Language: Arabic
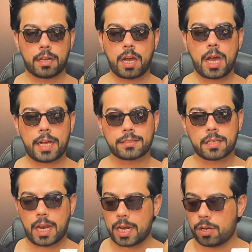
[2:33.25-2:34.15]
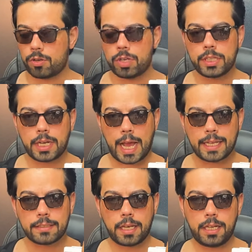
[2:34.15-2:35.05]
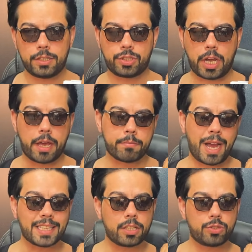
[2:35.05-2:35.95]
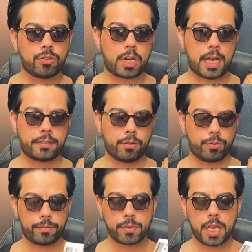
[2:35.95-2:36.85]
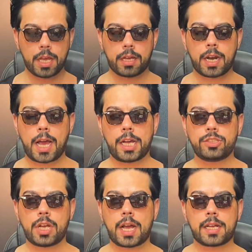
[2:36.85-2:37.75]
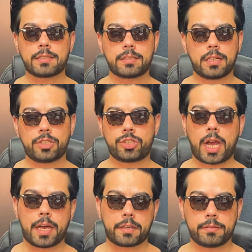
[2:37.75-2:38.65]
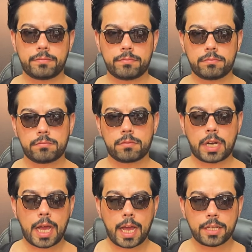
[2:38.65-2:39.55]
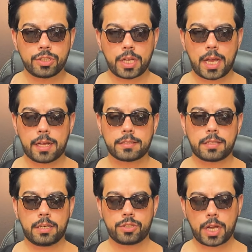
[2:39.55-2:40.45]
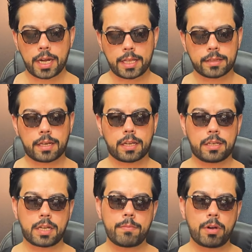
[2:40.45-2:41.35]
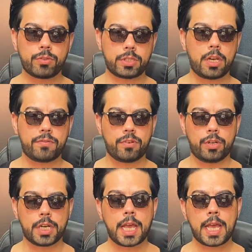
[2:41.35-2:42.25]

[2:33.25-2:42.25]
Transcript: راح احصل على لون عسلي للشعر بعدها شنو راح اسوي راح اجي اخصل الشعر راح اجي اخصل الشعر عن طريق الكب او السليفون